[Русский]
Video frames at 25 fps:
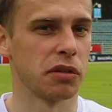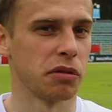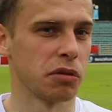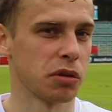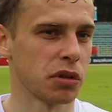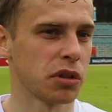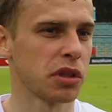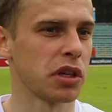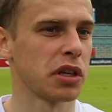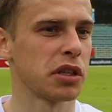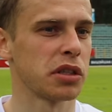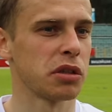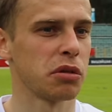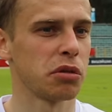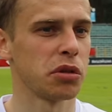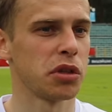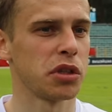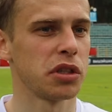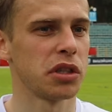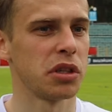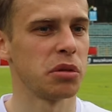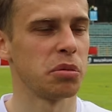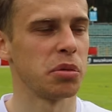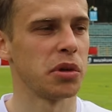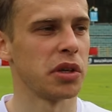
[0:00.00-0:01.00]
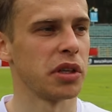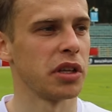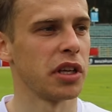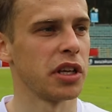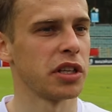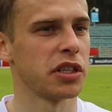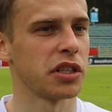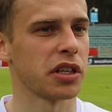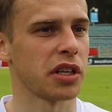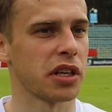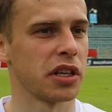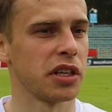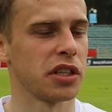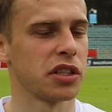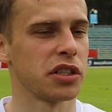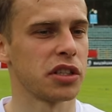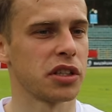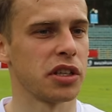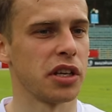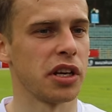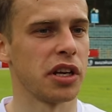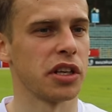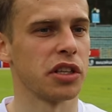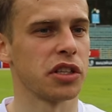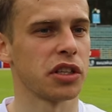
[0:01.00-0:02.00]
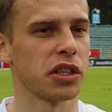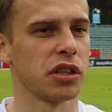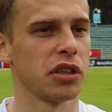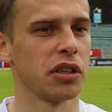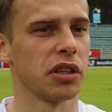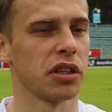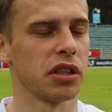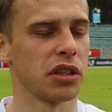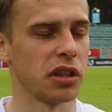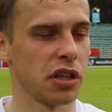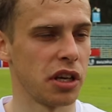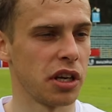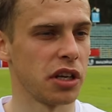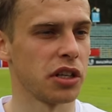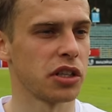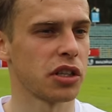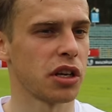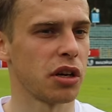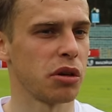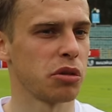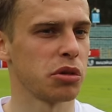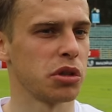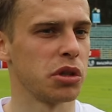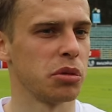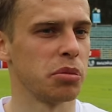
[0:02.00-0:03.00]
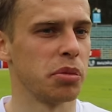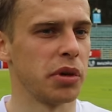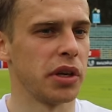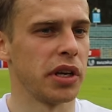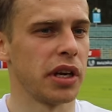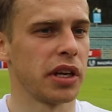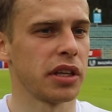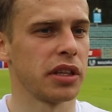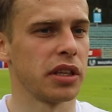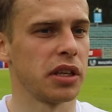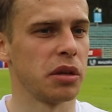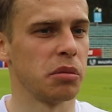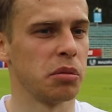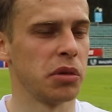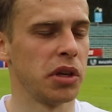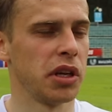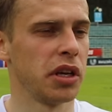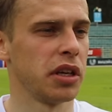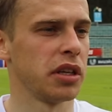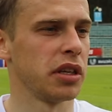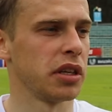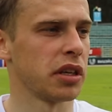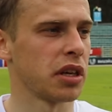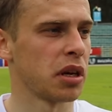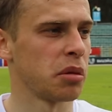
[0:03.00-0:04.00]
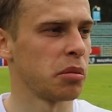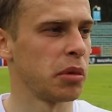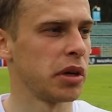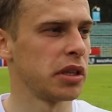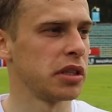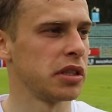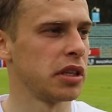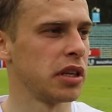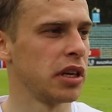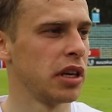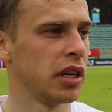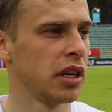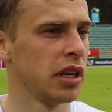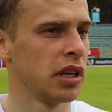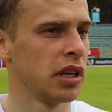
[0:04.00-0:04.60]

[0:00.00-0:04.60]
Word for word: И вот как сегодняшняя передача, конечно, три, очки, три очка очень приятно и мне, и команде.